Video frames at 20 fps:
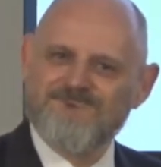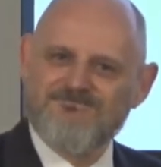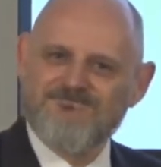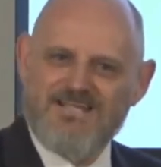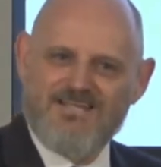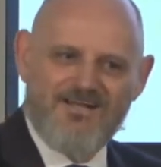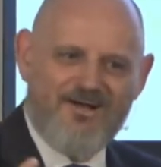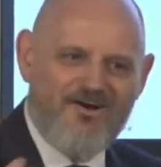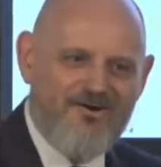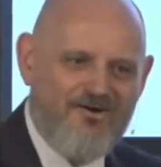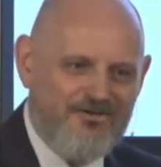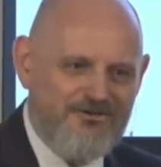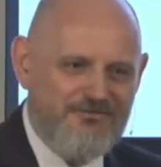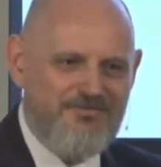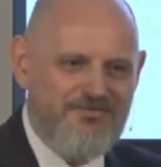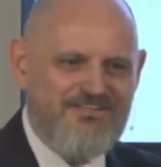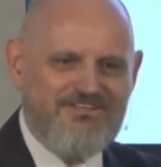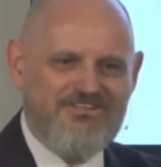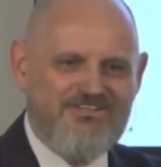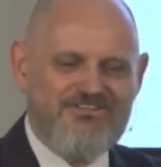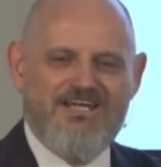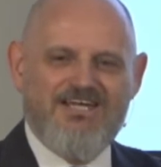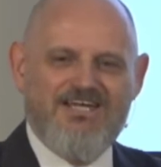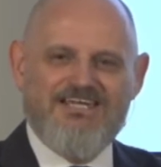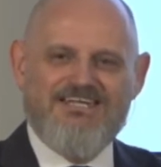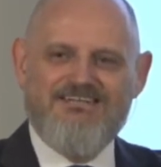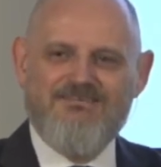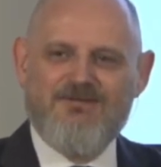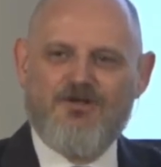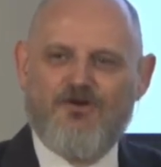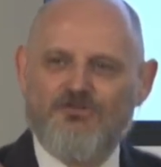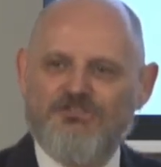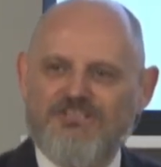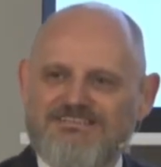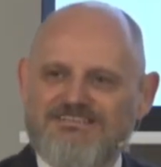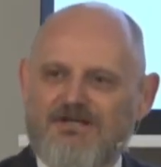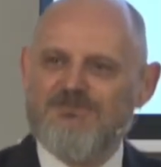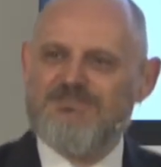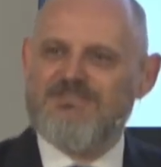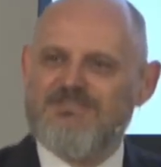Chodź, będziesz
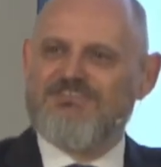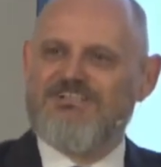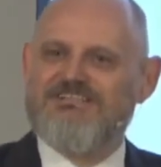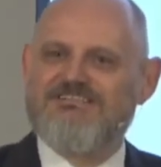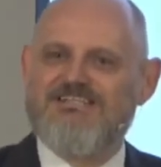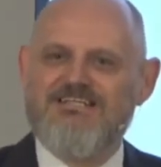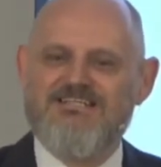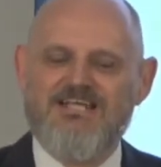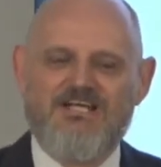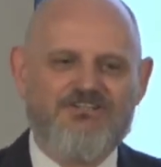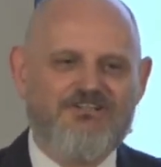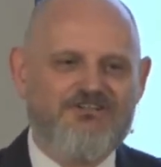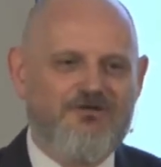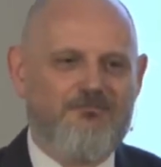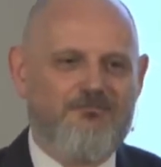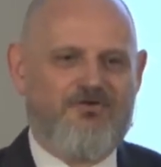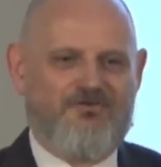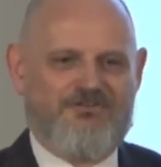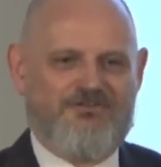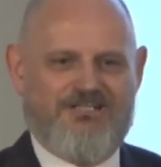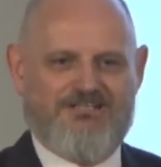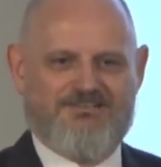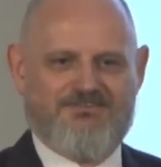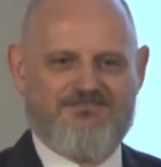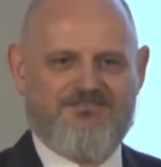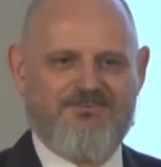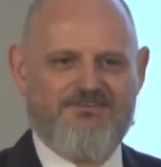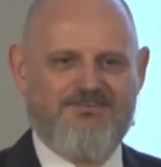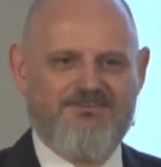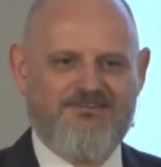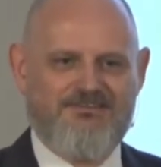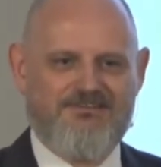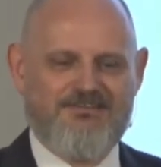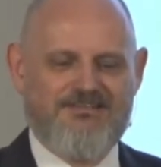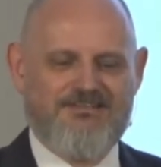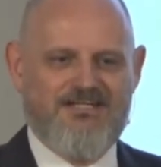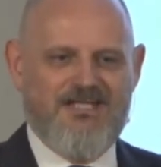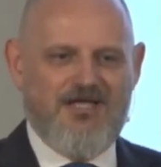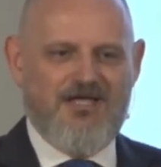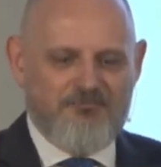korzystał ze wszystkich naszych dobrodziejstw.
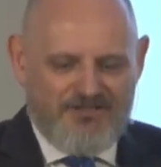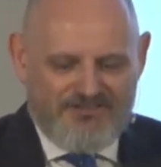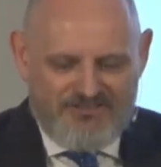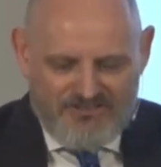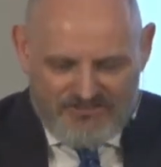Będziesz